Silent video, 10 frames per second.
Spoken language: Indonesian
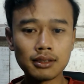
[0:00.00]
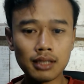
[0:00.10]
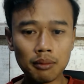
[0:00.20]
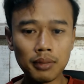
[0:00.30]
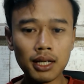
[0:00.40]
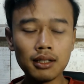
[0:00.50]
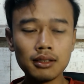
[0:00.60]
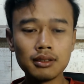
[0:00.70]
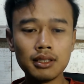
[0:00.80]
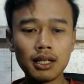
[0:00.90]
sama,
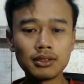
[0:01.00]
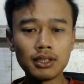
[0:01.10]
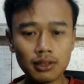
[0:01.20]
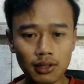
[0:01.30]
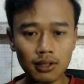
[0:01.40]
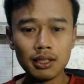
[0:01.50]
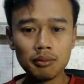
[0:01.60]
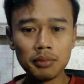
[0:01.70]
tidak sinkron,